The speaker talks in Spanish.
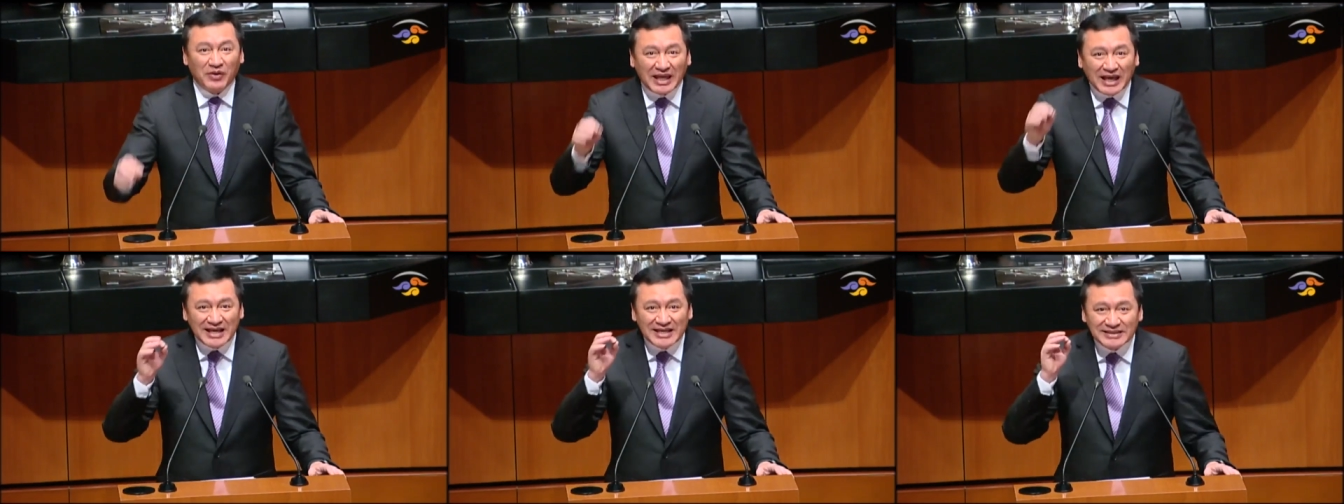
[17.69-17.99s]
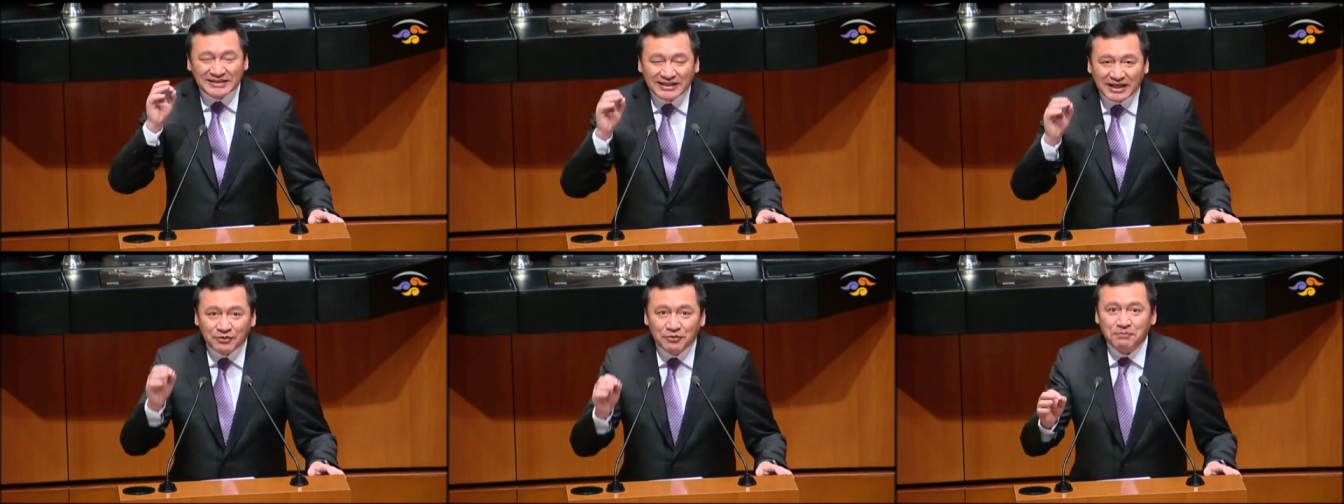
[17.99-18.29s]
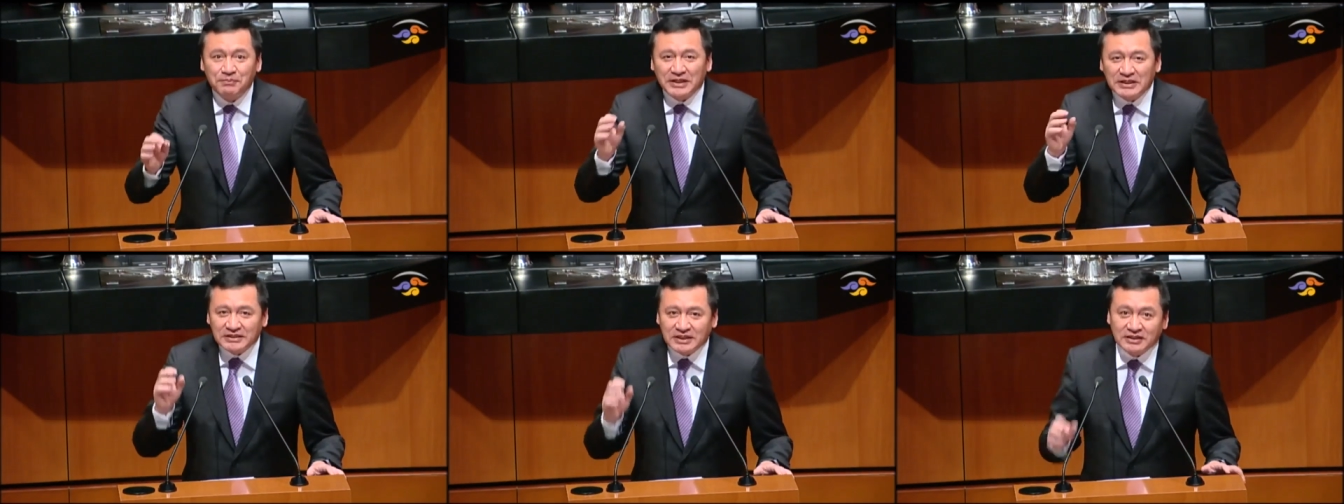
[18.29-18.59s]
que han estado
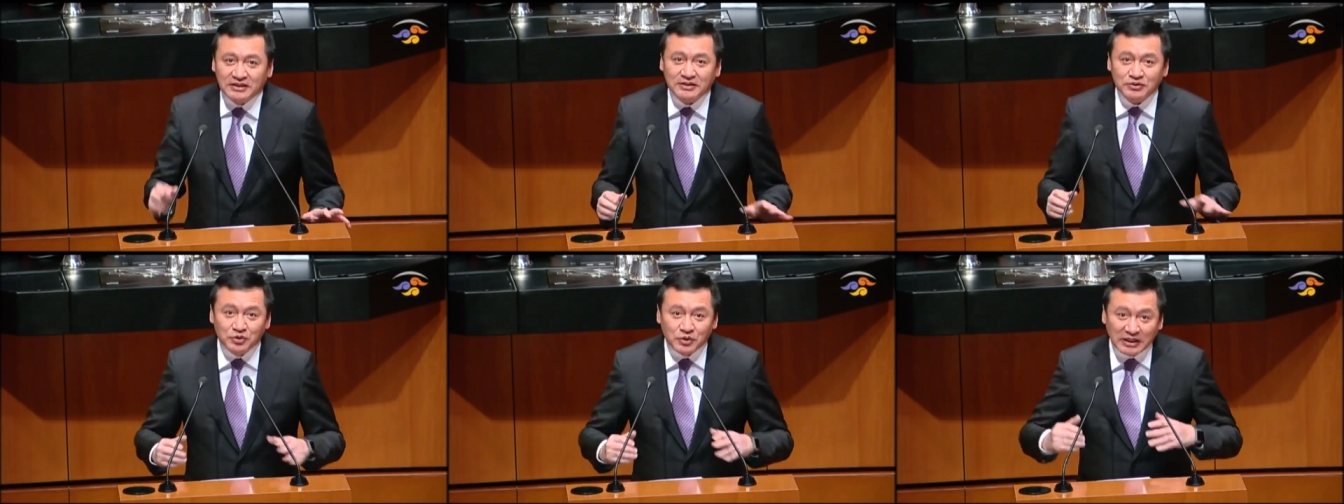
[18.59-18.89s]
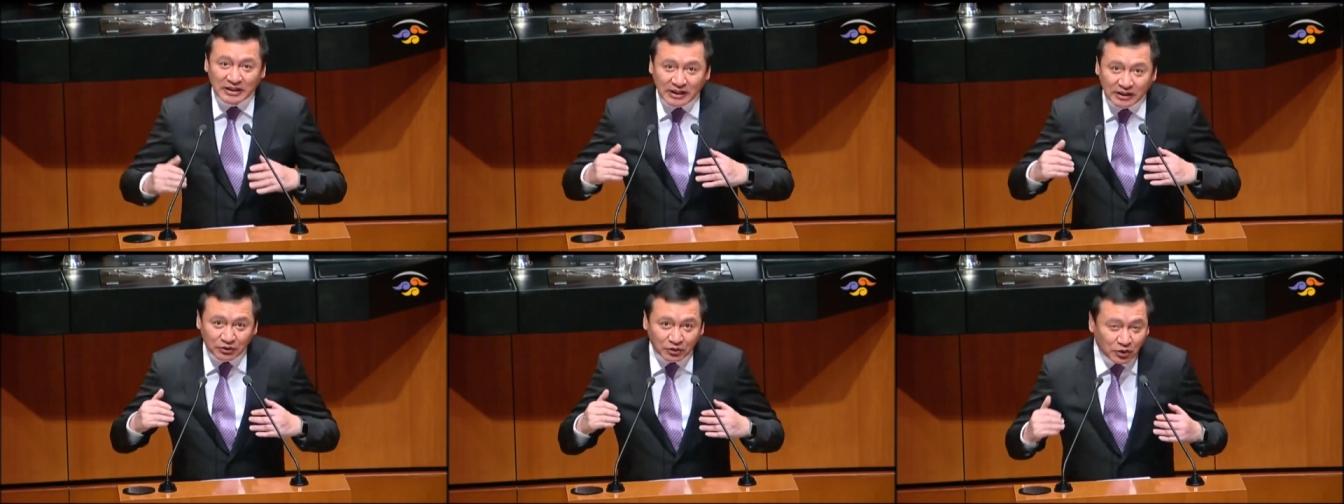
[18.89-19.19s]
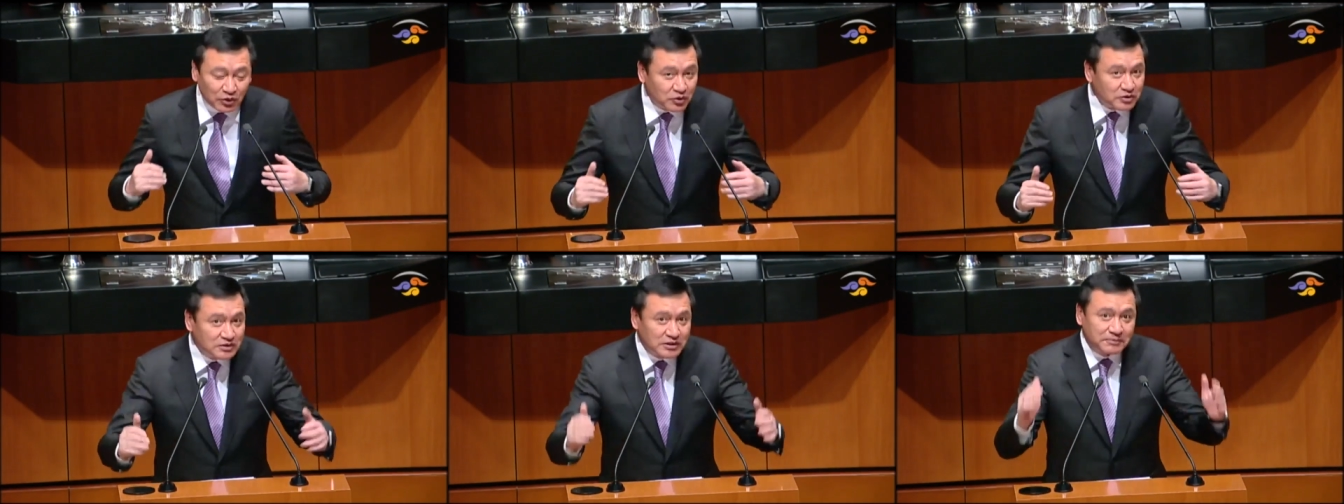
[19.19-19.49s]
presentes durante
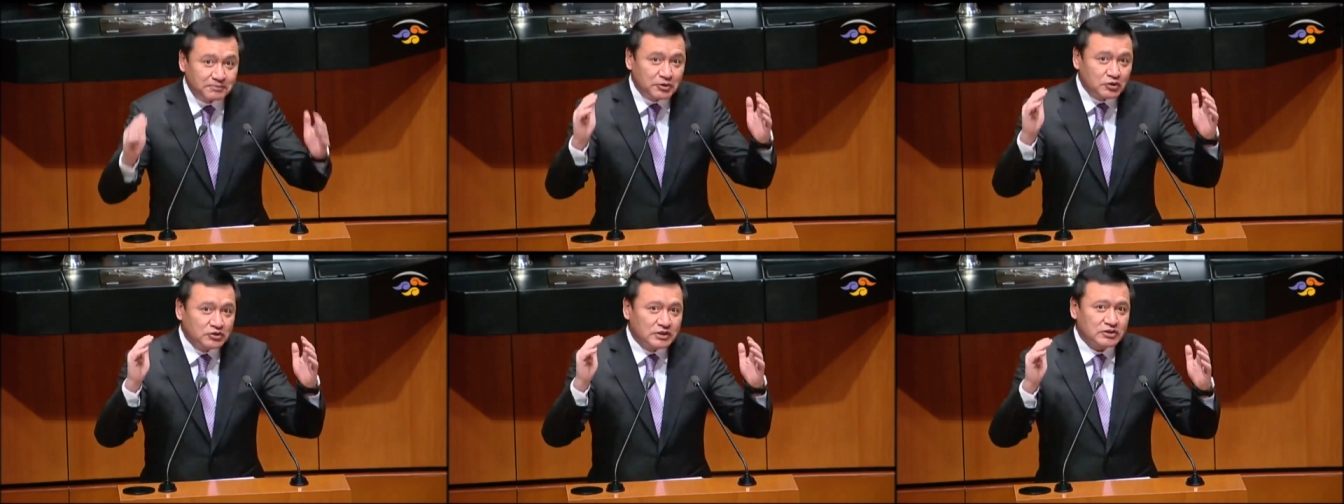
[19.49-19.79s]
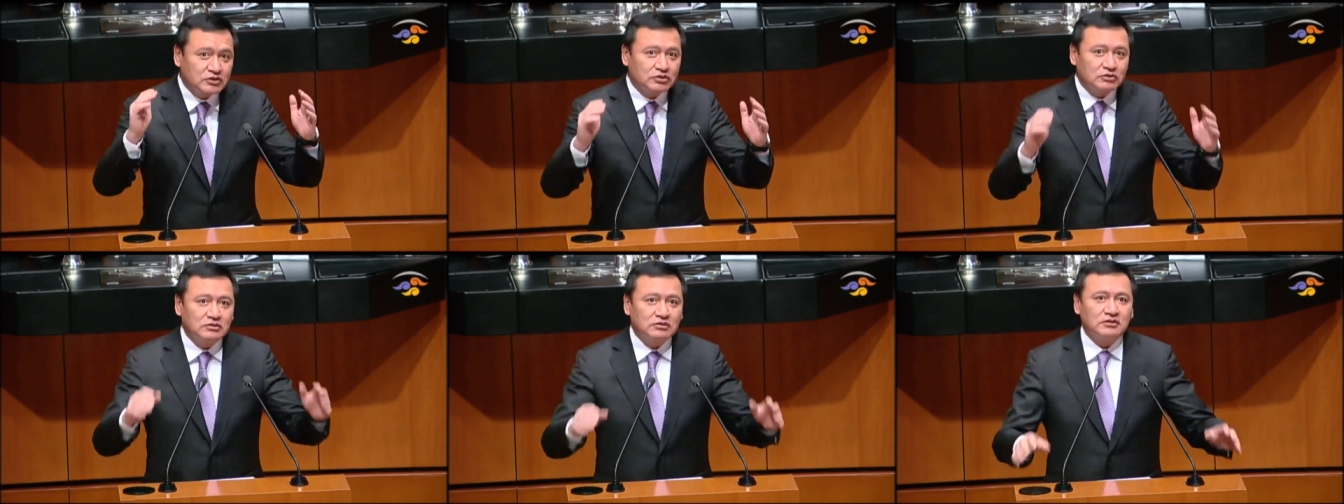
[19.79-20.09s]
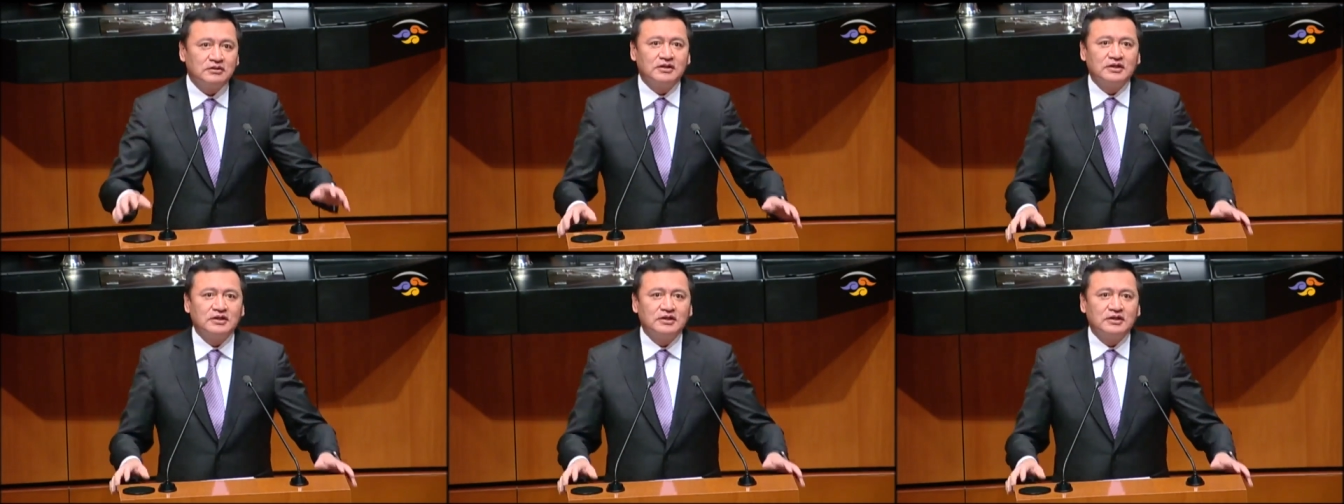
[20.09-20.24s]
todo este proceso